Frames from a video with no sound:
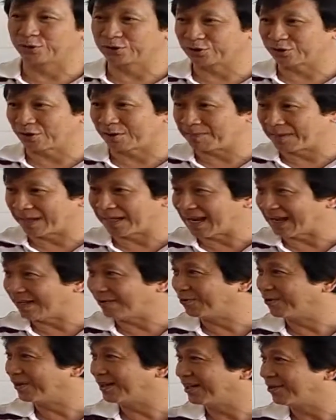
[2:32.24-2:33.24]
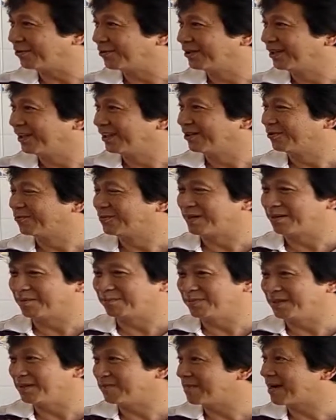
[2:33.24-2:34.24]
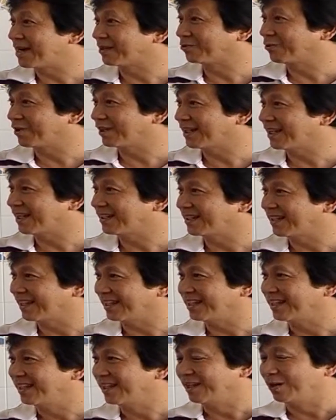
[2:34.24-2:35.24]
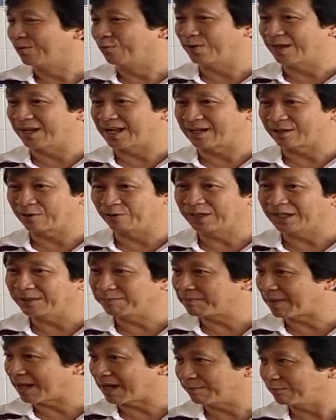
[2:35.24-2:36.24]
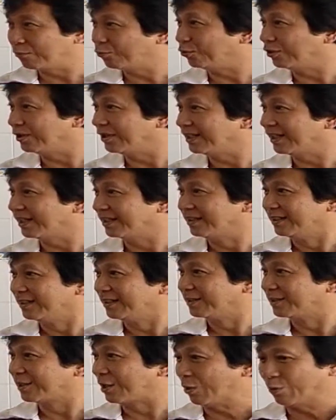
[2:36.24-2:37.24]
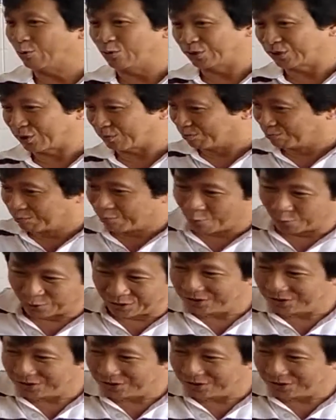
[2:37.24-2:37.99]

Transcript: ทดสอบพลังของเขาว่ามีมากน้อยแค่ไหน เวลาเขาเล่นม้าหมุนเนี่ยเขาก็จะหมุ